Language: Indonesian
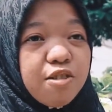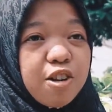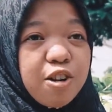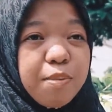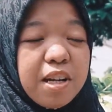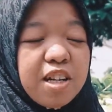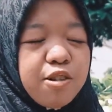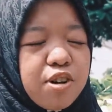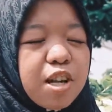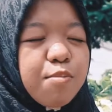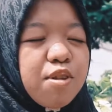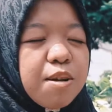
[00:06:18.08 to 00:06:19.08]
km,
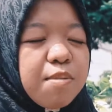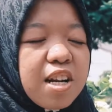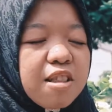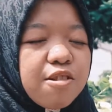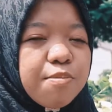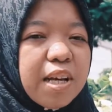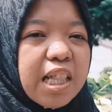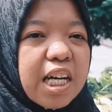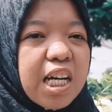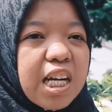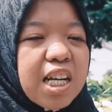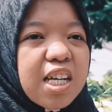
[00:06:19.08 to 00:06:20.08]
2.500
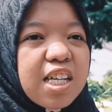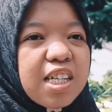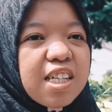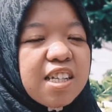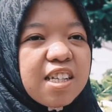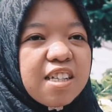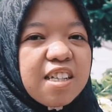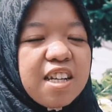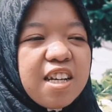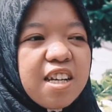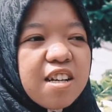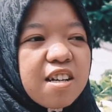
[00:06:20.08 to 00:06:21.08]
meter.
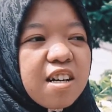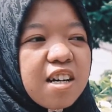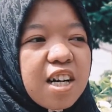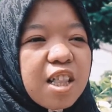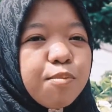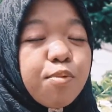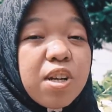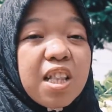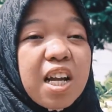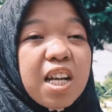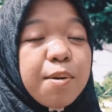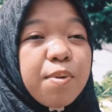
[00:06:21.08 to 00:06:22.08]
Jadi uh, kita mempunyai
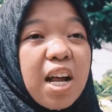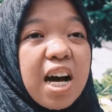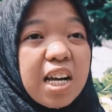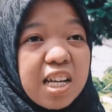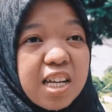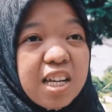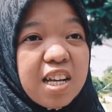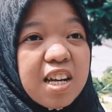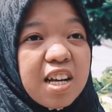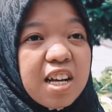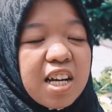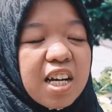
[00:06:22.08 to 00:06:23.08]
target per hari.
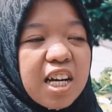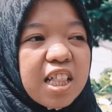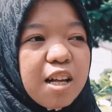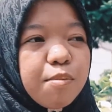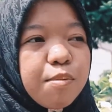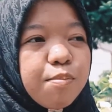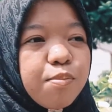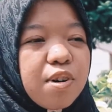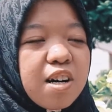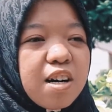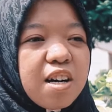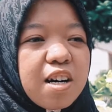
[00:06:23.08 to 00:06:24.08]
Kita
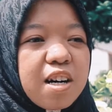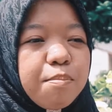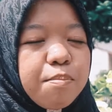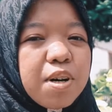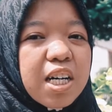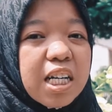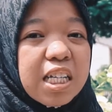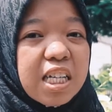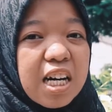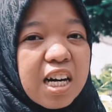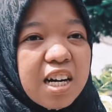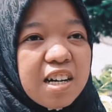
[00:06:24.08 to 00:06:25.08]
uh,
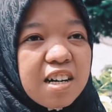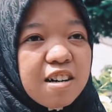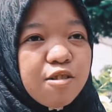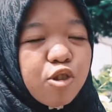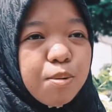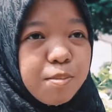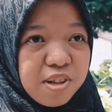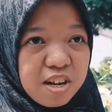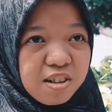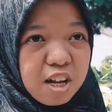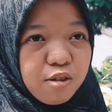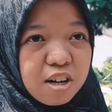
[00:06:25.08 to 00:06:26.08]
bekerja untuk
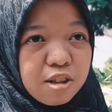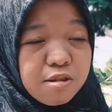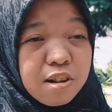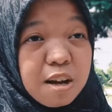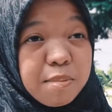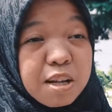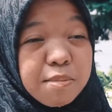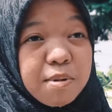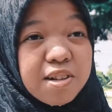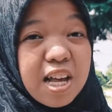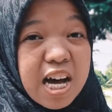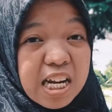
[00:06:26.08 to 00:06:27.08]
membersihkan saluran itu selama
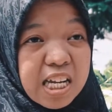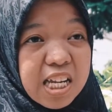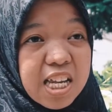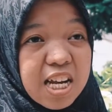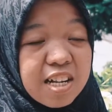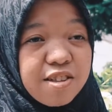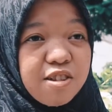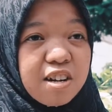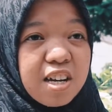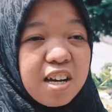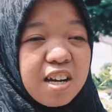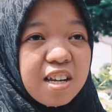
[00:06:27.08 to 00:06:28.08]
15 hari dikasih
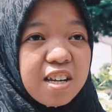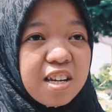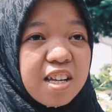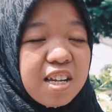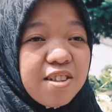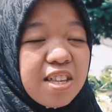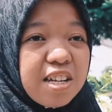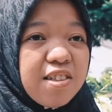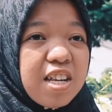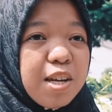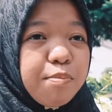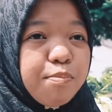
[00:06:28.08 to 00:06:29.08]
oleh di
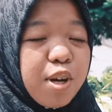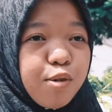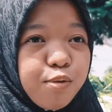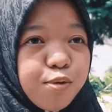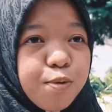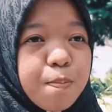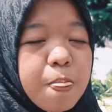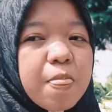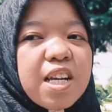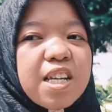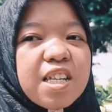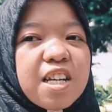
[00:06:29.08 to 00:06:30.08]
instansi PU.
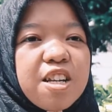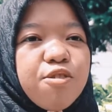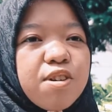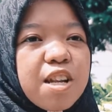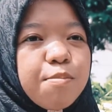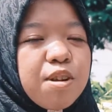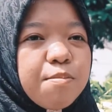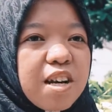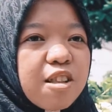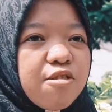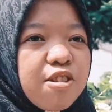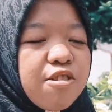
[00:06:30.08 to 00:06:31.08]
Jadi
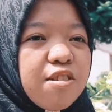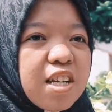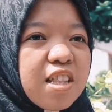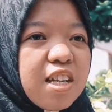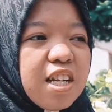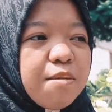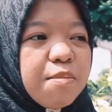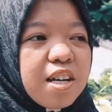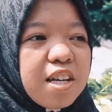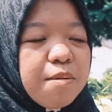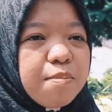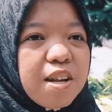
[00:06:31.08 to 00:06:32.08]
2.500 itu nanti
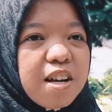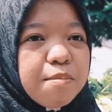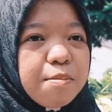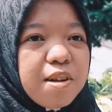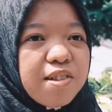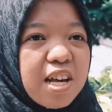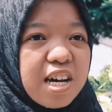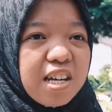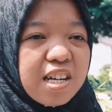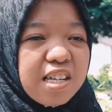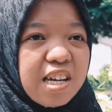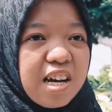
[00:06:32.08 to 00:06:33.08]
dibagi per 15 hari
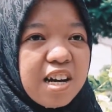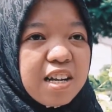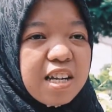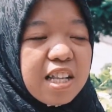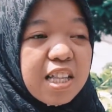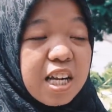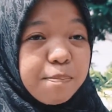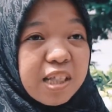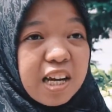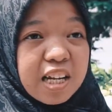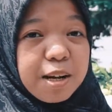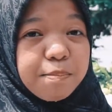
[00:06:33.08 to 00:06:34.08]
kerja, nanti dapat
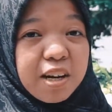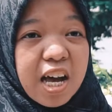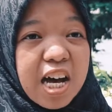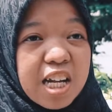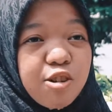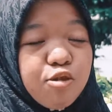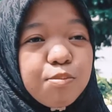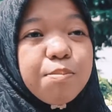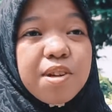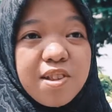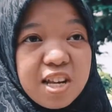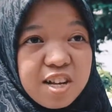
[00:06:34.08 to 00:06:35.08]
target per hari untuk
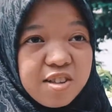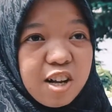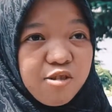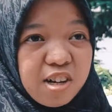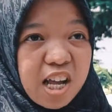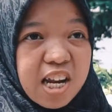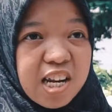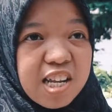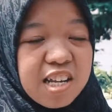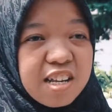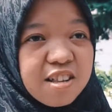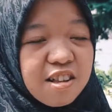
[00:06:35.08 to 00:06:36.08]
membersihkan saluran.
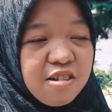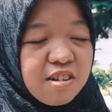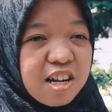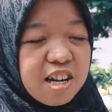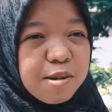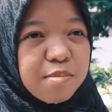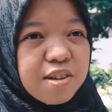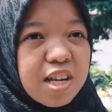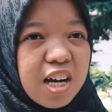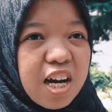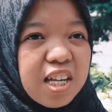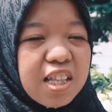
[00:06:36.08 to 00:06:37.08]
Saluran yang
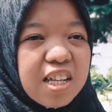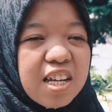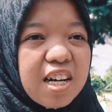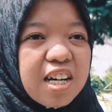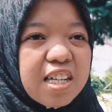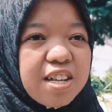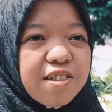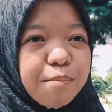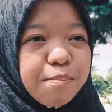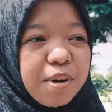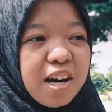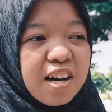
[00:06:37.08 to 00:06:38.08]
dibersihkan tidak hanya
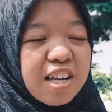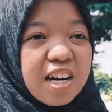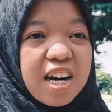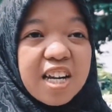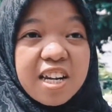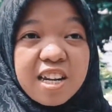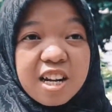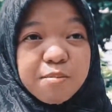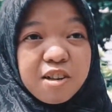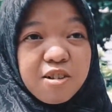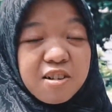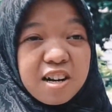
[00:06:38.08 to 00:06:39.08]
sampah yang ada di dalam
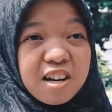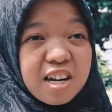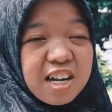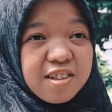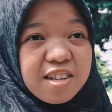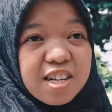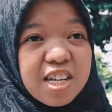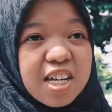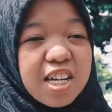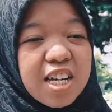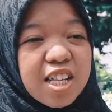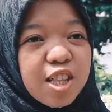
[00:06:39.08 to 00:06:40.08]
saluran drainase,
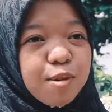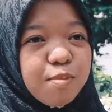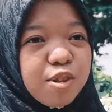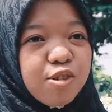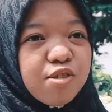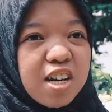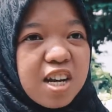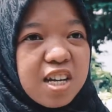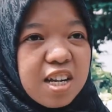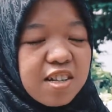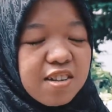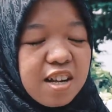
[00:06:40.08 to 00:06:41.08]
tapi juga
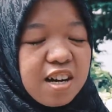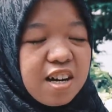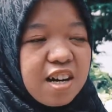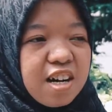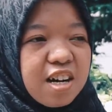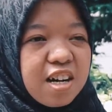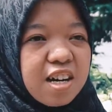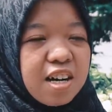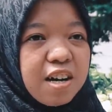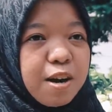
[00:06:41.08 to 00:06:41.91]
uh,